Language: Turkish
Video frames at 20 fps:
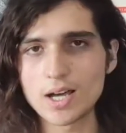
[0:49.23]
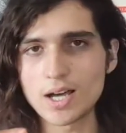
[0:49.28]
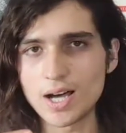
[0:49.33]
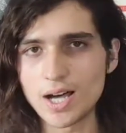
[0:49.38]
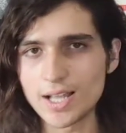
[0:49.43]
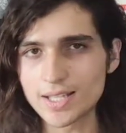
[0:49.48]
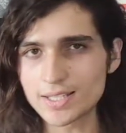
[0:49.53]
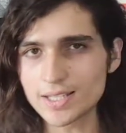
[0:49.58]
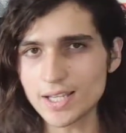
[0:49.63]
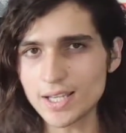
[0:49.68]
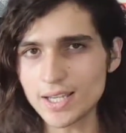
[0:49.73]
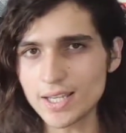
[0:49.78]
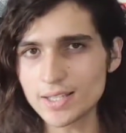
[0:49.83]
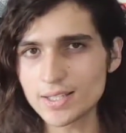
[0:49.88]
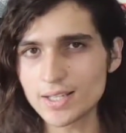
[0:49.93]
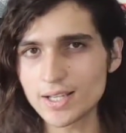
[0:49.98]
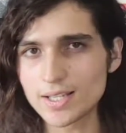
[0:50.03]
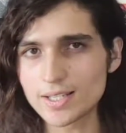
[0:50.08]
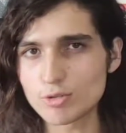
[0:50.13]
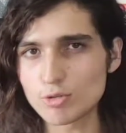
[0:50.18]
Hata
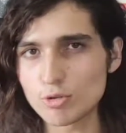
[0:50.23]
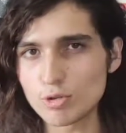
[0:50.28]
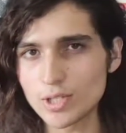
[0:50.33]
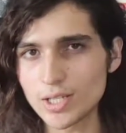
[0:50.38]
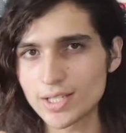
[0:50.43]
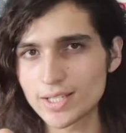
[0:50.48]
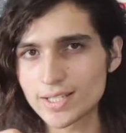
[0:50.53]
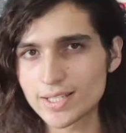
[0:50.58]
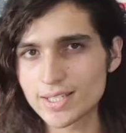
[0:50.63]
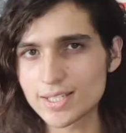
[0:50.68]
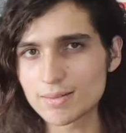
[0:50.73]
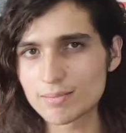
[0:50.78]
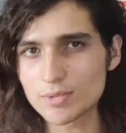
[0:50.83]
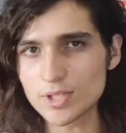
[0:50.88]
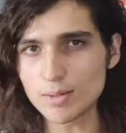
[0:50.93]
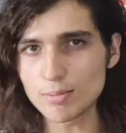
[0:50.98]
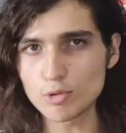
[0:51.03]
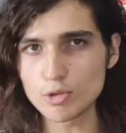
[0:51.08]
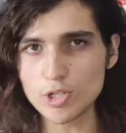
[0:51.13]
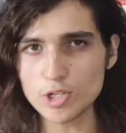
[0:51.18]
iddiası olan kısım
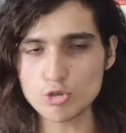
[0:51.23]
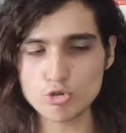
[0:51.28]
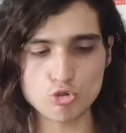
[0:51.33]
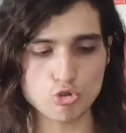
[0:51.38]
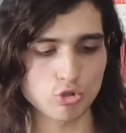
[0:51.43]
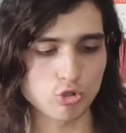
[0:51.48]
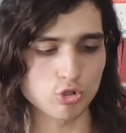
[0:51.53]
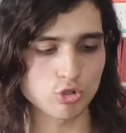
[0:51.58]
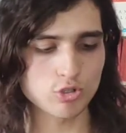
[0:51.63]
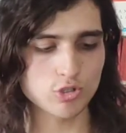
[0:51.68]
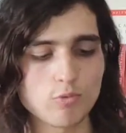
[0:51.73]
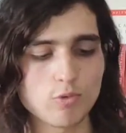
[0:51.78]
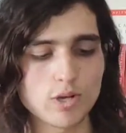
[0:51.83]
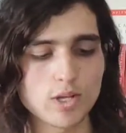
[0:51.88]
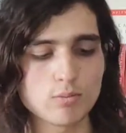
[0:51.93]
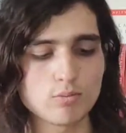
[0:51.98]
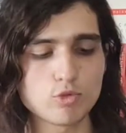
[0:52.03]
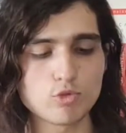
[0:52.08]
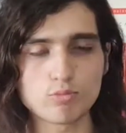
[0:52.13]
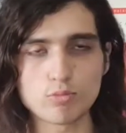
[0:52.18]
tam olarak şu.
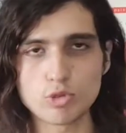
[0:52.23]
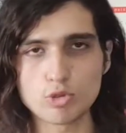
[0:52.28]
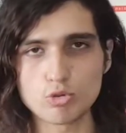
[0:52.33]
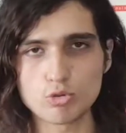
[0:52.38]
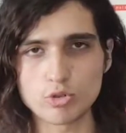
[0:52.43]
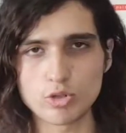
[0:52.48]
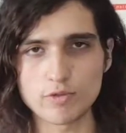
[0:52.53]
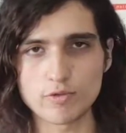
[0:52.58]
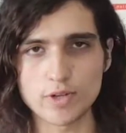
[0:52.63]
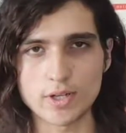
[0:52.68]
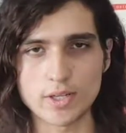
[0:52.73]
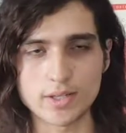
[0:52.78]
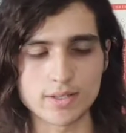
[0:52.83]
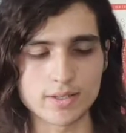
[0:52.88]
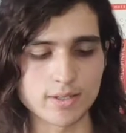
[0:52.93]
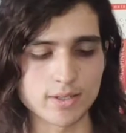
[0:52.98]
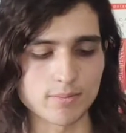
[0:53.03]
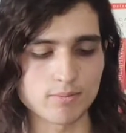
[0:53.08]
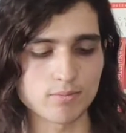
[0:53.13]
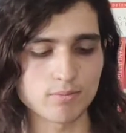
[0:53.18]
Vel mu'minun
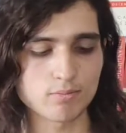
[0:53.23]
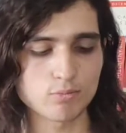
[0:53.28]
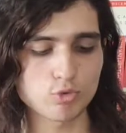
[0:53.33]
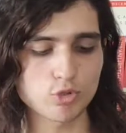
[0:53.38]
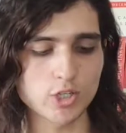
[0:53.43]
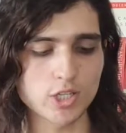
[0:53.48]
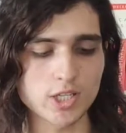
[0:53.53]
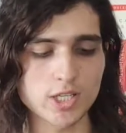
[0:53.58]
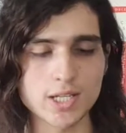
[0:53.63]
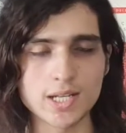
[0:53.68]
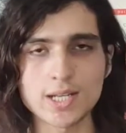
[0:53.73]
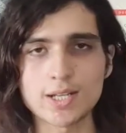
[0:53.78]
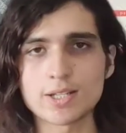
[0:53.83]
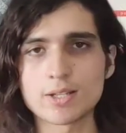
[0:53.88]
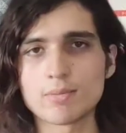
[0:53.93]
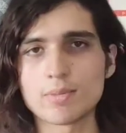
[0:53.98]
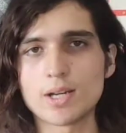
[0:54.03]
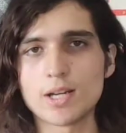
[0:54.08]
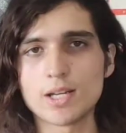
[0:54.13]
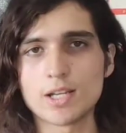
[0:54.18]
ifadesi. Buraya
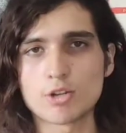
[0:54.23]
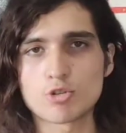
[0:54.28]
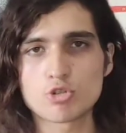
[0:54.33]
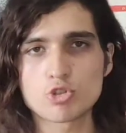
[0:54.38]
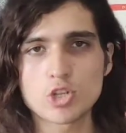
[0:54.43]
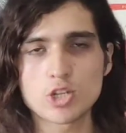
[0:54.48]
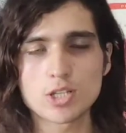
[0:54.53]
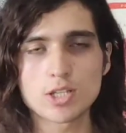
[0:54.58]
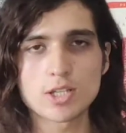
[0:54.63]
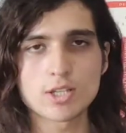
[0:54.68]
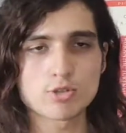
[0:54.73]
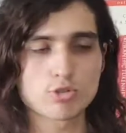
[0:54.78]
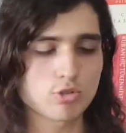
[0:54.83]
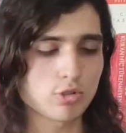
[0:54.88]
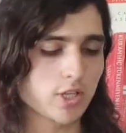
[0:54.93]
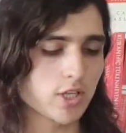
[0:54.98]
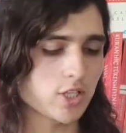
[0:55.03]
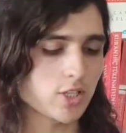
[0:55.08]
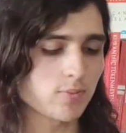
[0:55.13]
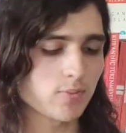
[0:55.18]
genellikle mealler şu şekilde
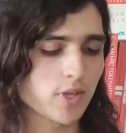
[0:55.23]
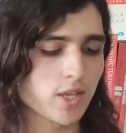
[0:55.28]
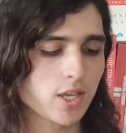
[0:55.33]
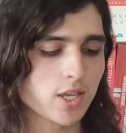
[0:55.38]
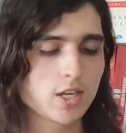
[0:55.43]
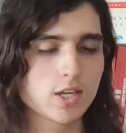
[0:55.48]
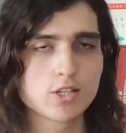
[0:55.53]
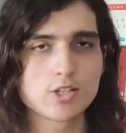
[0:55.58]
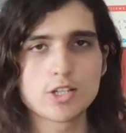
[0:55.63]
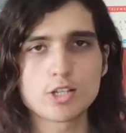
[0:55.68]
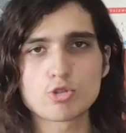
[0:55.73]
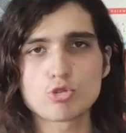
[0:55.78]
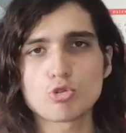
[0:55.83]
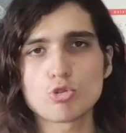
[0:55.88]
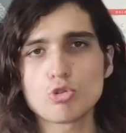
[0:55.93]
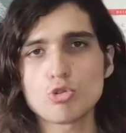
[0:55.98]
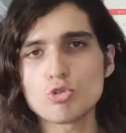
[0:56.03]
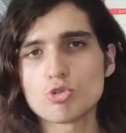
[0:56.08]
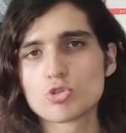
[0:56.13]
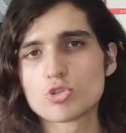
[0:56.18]
yazıyorlar.
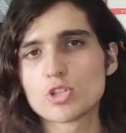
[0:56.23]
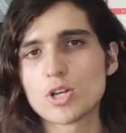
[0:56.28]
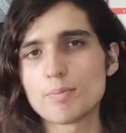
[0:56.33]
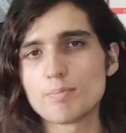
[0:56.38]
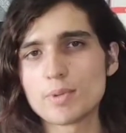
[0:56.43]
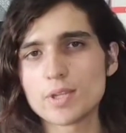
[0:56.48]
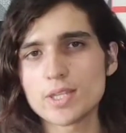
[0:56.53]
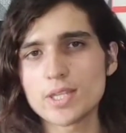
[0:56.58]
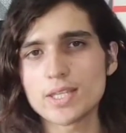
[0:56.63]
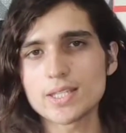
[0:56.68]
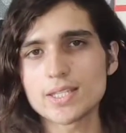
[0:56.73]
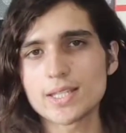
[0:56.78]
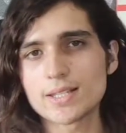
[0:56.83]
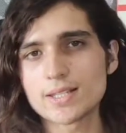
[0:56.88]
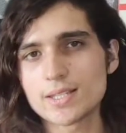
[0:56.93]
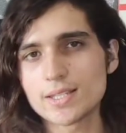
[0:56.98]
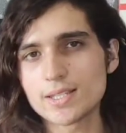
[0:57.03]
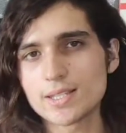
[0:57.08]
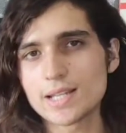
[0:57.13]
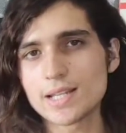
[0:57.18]
Resul Rabbinden
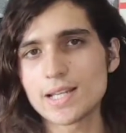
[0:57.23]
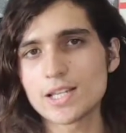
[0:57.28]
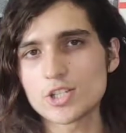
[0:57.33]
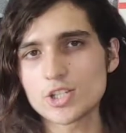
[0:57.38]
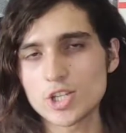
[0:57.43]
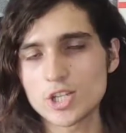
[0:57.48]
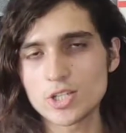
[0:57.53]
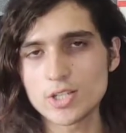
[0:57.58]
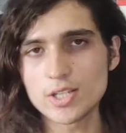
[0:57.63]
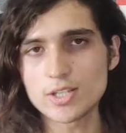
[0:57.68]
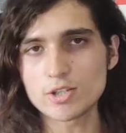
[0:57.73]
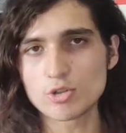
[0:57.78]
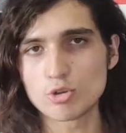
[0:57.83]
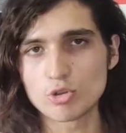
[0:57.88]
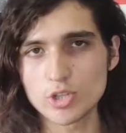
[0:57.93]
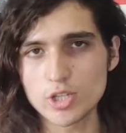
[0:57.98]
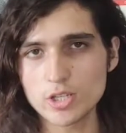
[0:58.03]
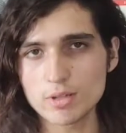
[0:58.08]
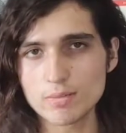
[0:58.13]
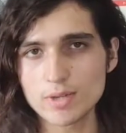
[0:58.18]
kendisine indirilen şey neyse
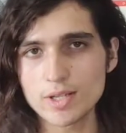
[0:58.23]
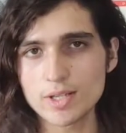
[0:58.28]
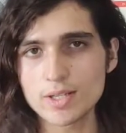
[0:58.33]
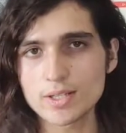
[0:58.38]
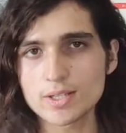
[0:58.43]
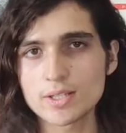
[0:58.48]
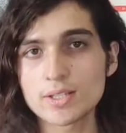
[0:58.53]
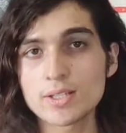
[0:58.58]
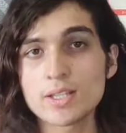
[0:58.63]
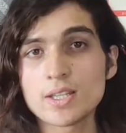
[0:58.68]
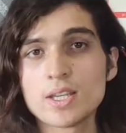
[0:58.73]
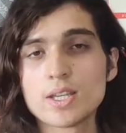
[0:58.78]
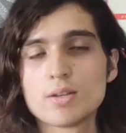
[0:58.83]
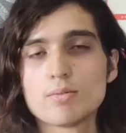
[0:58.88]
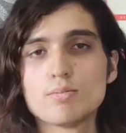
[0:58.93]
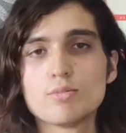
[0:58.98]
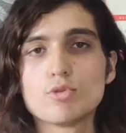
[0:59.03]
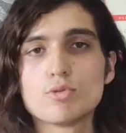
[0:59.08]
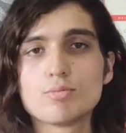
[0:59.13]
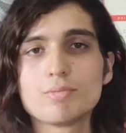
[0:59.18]
ona iman etti
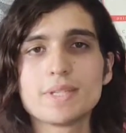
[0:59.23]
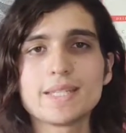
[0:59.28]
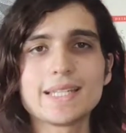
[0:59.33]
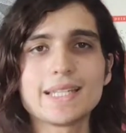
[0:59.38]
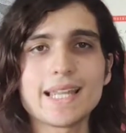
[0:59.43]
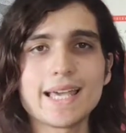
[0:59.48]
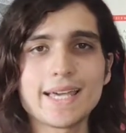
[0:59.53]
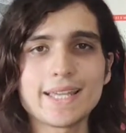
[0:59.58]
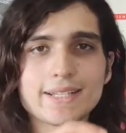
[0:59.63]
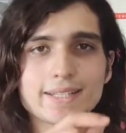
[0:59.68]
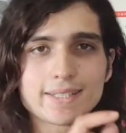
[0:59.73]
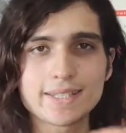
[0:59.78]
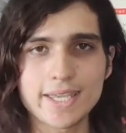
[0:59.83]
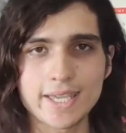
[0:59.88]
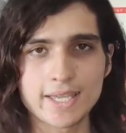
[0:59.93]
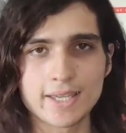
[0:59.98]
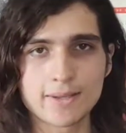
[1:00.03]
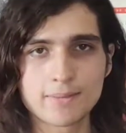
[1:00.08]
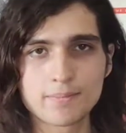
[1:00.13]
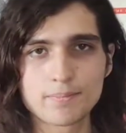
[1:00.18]
müminler
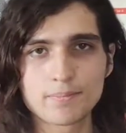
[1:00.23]
de